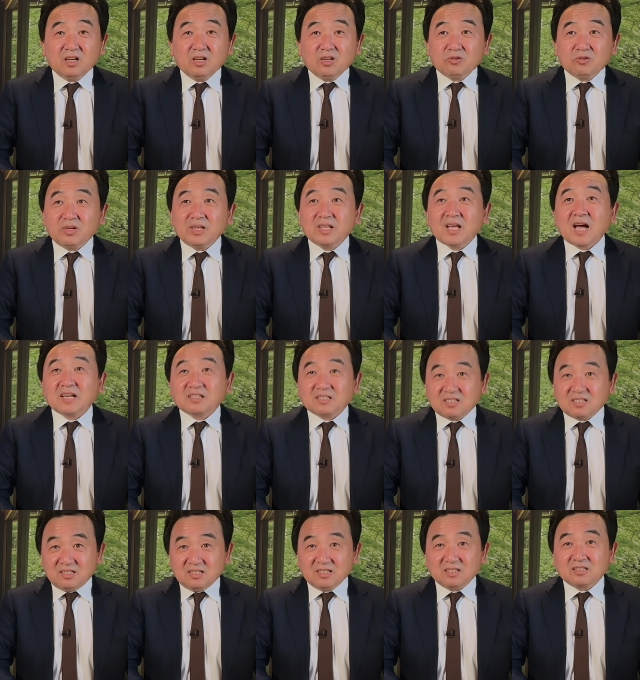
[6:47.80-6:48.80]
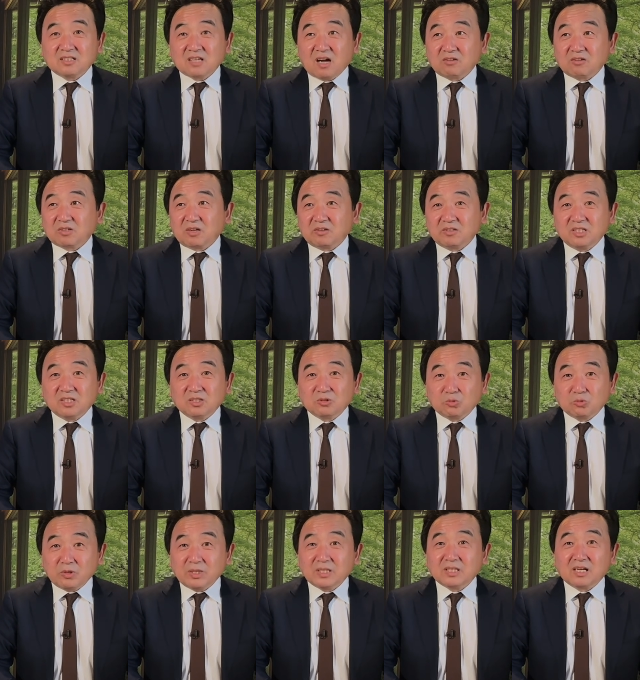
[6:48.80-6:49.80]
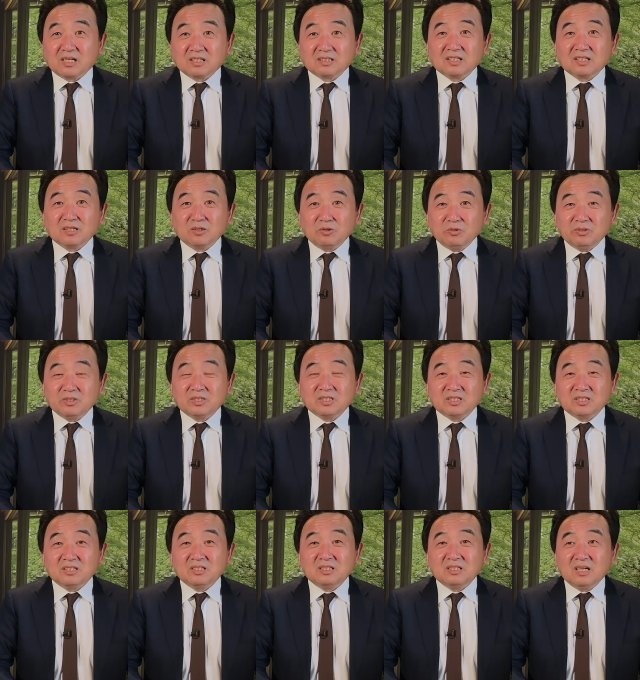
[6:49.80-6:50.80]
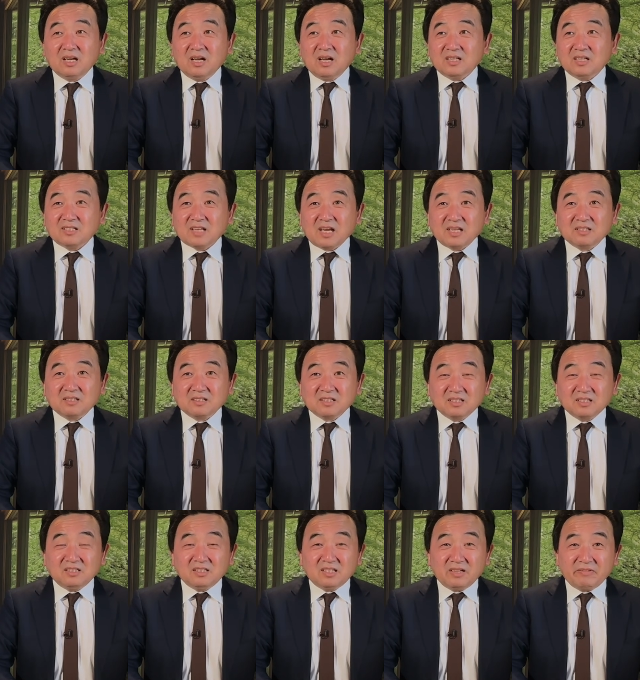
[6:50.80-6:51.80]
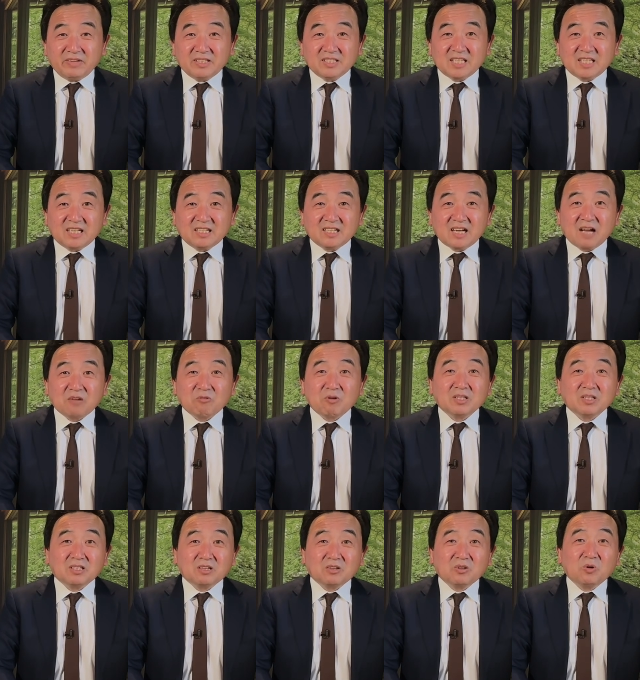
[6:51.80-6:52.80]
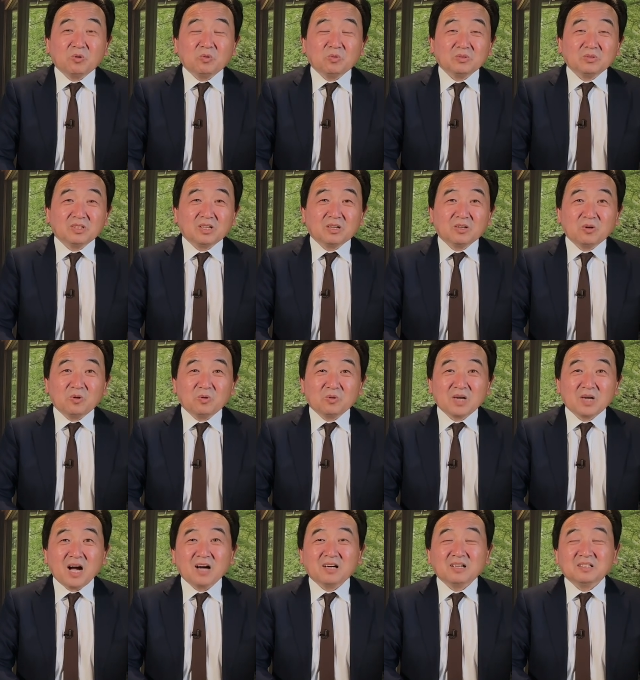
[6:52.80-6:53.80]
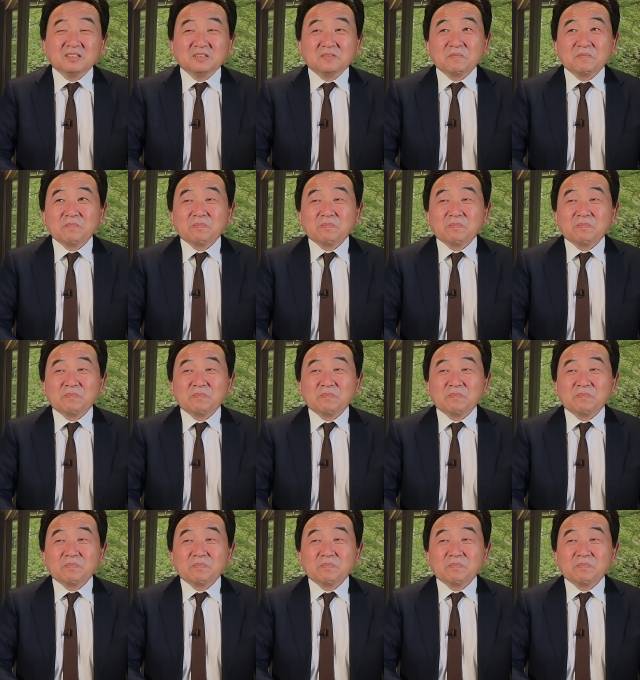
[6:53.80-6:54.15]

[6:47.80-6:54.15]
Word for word: 所以他只能找到一个对等的律师，才能跟这位检察官能够能够抗衡。